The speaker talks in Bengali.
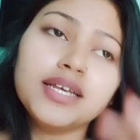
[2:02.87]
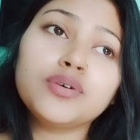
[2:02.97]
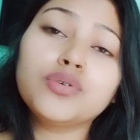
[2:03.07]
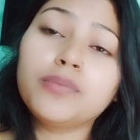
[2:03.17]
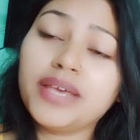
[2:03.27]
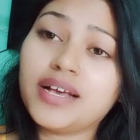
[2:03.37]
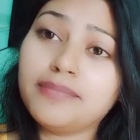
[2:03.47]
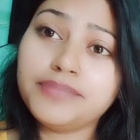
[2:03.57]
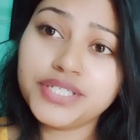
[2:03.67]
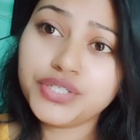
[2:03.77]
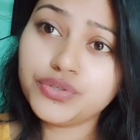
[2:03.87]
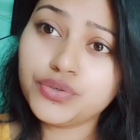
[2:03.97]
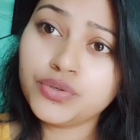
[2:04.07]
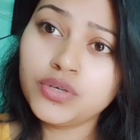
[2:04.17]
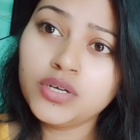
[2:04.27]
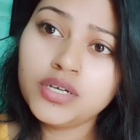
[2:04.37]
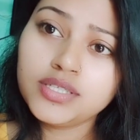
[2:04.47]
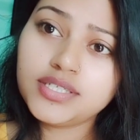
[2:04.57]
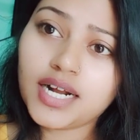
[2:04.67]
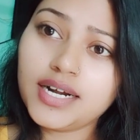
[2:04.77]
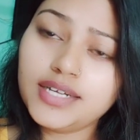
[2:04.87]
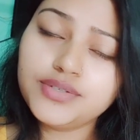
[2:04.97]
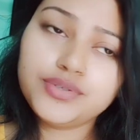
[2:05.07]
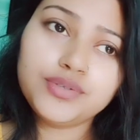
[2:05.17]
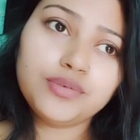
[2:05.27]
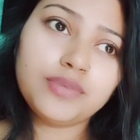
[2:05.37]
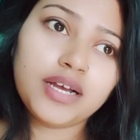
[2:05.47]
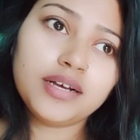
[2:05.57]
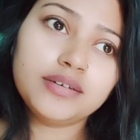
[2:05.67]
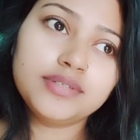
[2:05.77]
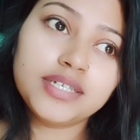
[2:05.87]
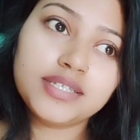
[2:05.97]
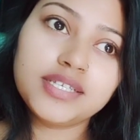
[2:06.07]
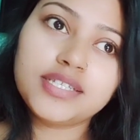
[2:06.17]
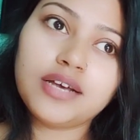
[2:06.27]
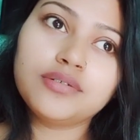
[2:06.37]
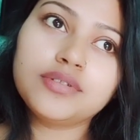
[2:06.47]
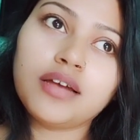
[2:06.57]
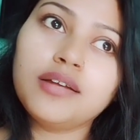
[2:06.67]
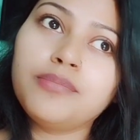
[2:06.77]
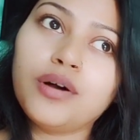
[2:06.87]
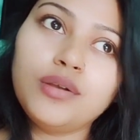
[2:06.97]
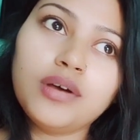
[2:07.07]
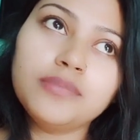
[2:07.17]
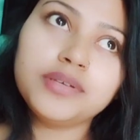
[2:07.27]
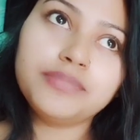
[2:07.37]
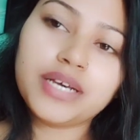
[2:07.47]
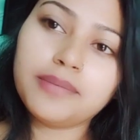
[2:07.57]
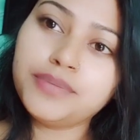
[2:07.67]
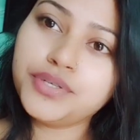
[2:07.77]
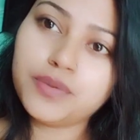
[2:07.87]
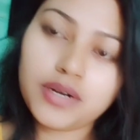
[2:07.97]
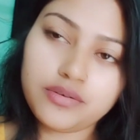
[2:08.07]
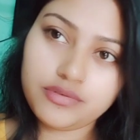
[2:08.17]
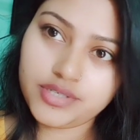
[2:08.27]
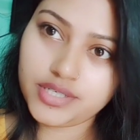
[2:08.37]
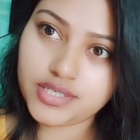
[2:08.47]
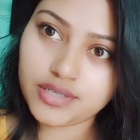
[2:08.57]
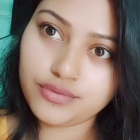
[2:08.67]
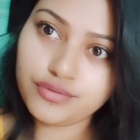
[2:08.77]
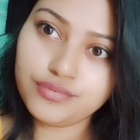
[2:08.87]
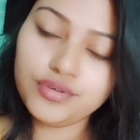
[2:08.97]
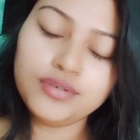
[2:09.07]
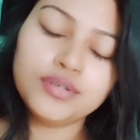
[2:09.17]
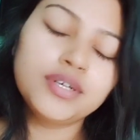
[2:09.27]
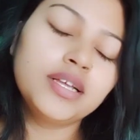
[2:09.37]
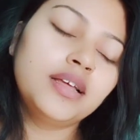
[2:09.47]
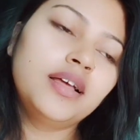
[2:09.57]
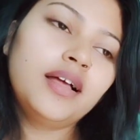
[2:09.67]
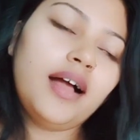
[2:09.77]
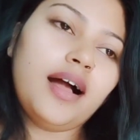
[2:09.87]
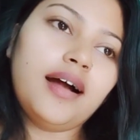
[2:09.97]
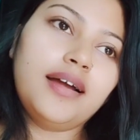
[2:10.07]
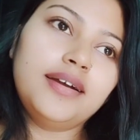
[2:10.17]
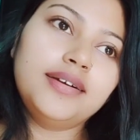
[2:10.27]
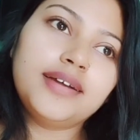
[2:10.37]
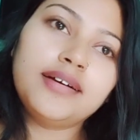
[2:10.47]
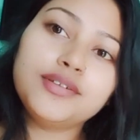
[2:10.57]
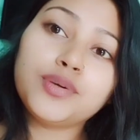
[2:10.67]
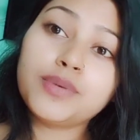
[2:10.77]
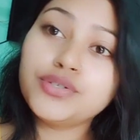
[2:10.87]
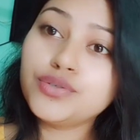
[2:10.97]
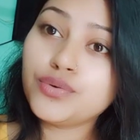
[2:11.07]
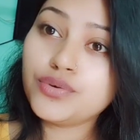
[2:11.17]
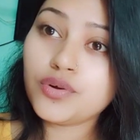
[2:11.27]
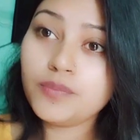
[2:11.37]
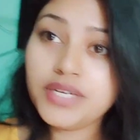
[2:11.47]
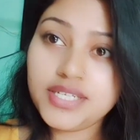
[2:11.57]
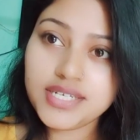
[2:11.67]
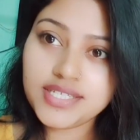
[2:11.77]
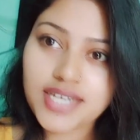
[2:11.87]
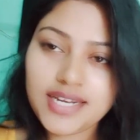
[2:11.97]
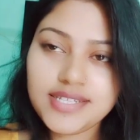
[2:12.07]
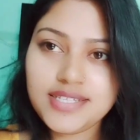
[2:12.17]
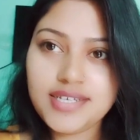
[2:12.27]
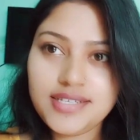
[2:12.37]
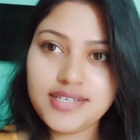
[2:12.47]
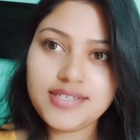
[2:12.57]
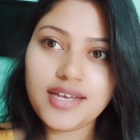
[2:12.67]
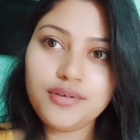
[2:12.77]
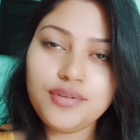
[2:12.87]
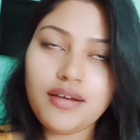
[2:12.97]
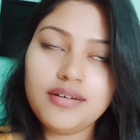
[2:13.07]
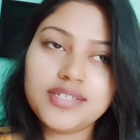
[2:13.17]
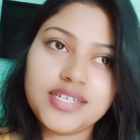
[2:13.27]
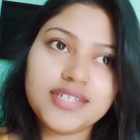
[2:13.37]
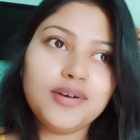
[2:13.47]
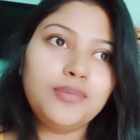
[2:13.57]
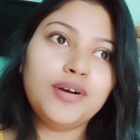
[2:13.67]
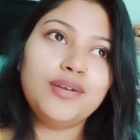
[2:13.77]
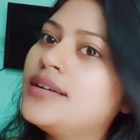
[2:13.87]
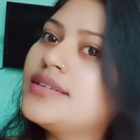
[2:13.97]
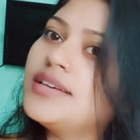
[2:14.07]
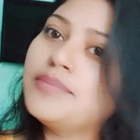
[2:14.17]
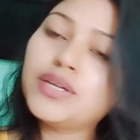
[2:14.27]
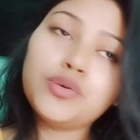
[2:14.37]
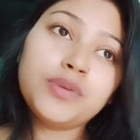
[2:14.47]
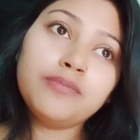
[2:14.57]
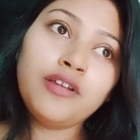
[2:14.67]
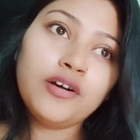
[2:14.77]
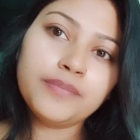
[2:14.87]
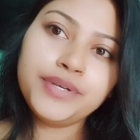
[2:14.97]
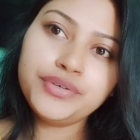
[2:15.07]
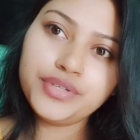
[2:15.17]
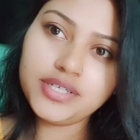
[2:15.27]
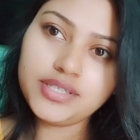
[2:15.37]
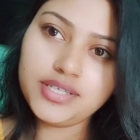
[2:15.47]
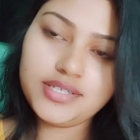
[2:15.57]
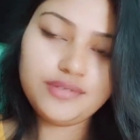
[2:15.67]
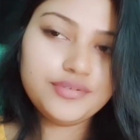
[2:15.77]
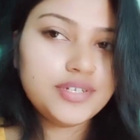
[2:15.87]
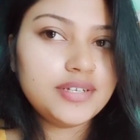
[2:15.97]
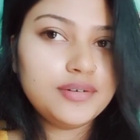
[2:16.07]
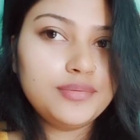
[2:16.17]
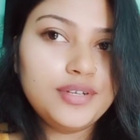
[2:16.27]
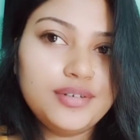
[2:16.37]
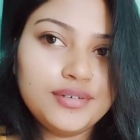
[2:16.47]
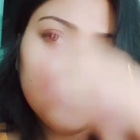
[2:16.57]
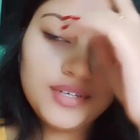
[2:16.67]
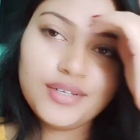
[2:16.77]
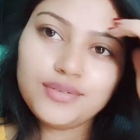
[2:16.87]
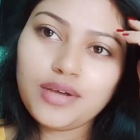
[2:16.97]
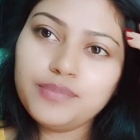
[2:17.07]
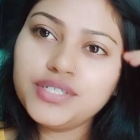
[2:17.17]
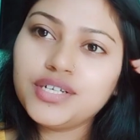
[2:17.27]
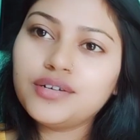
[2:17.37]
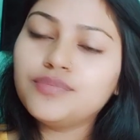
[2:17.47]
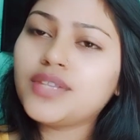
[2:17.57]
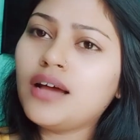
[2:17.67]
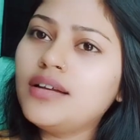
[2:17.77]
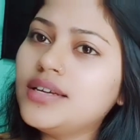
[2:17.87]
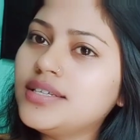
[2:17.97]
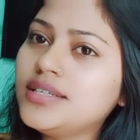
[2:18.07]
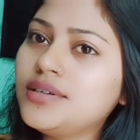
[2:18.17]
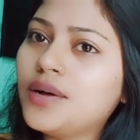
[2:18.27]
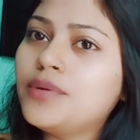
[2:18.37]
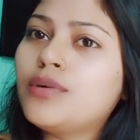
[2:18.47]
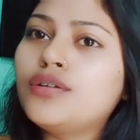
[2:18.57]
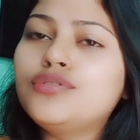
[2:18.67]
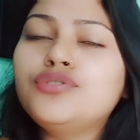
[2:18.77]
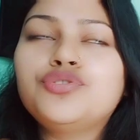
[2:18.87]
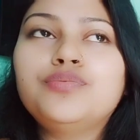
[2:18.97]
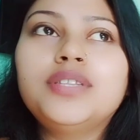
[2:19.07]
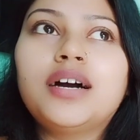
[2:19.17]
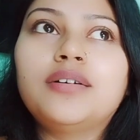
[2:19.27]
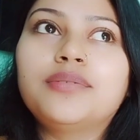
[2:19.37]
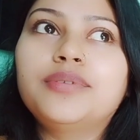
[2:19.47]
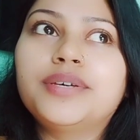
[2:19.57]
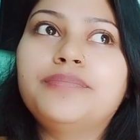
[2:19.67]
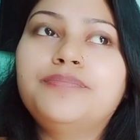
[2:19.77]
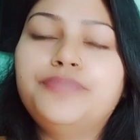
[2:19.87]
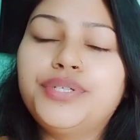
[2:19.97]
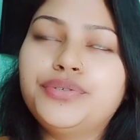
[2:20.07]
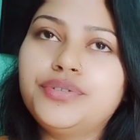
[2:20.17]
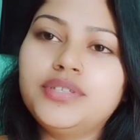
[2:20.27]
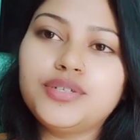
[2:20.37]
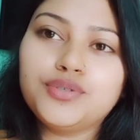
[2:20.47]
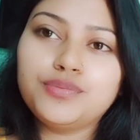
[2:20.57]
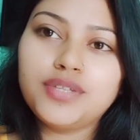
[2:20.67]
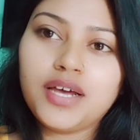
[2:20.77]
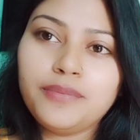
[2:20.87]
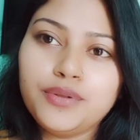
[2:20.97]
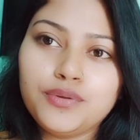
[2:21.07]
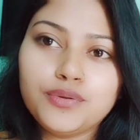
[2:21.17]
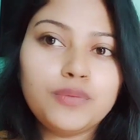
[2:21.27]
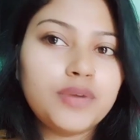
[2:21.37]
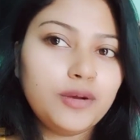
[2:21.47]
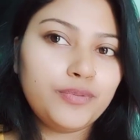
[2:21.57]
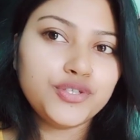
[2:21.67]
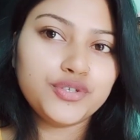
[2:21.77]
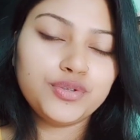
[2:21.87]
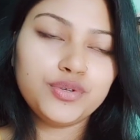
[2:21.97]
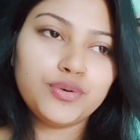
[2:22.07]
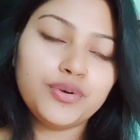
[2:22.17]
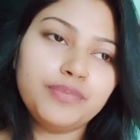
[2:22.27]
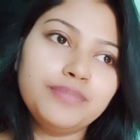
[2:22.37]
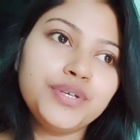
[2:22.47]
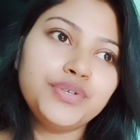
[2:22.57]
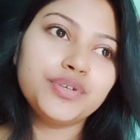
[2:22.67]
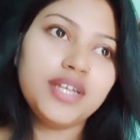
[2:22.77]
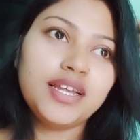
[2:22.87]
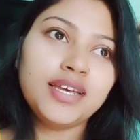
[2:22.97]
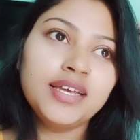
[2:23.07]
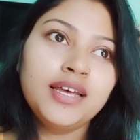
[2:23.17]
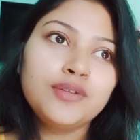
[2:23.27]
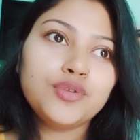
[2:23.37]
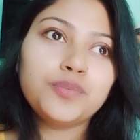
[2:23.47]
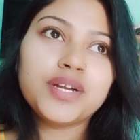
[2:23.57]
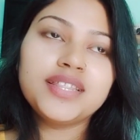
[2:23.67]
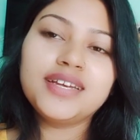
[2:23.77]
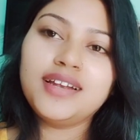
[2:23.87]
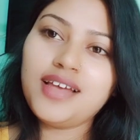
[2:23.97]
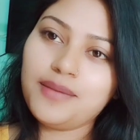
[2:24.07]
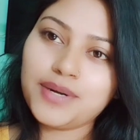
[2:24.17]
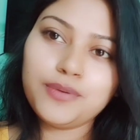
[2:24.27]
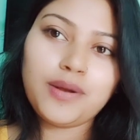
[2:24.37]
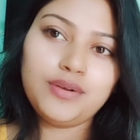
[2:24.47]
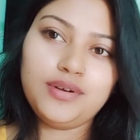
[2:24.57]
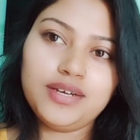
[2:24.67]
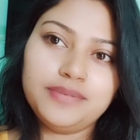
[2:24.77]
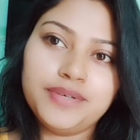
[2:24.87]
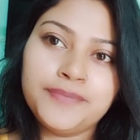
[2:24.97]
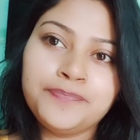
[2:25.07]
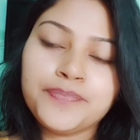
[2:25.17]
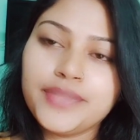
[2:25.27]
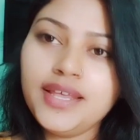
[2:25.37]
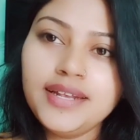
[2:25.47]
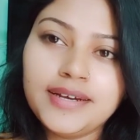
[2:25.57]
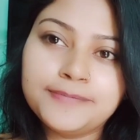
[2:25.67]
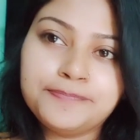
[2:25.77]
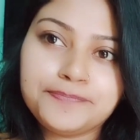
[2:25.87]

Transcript: কোনো মেকআপ ভিডিও ছাড়লে যদি তোমরা দেখতে চাও তাহলে বলো আমি মেকআপ ভিডিও বানানোর চেষ্টা করব আর নাহলে তোমরা যদি কোনো রকম এইটিং চ্যালেঞ্জ দেখতে চাও তাহলে সেটাও বলো কিংবা তোমরা ভ্লগ ভিডিও দেখতে চাও সেটাও বলো তো আমি সেরম তাহলে কি হবে বলো তো সুবিধা হবে ভিডিও দিতে সুবিধা হবে তো তোমরাও পছন্দ করবে ভিডিও দিলে তোমরা দেখলে আমারও ভালো লাগবে তাই না